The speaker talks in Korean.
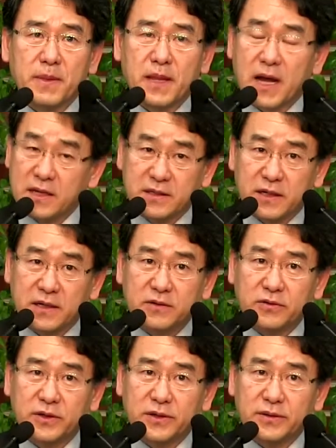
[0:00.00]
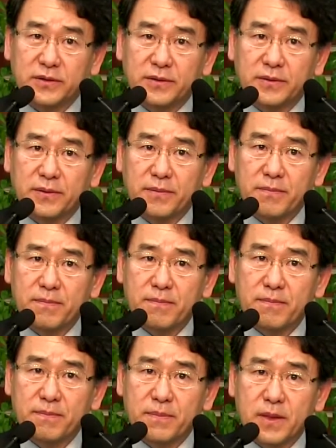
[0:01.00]
아니라는 거예요.
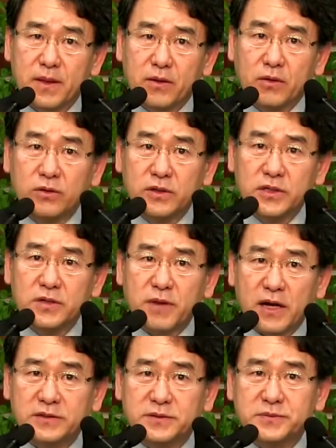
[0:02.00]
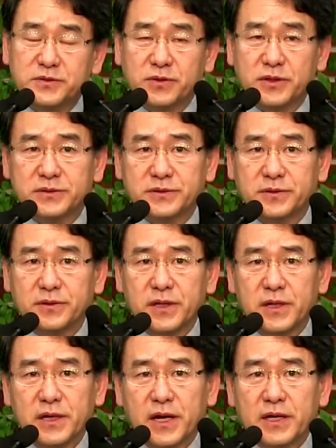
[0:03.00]
오늘 이 말씀 속에서
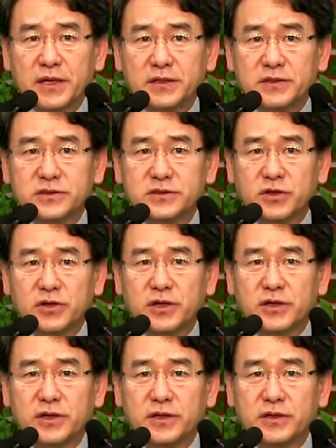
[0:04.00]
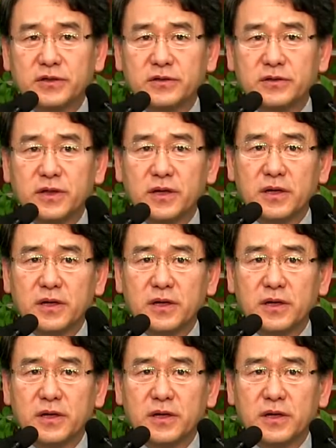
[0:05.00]
하나님께서 저에게 이런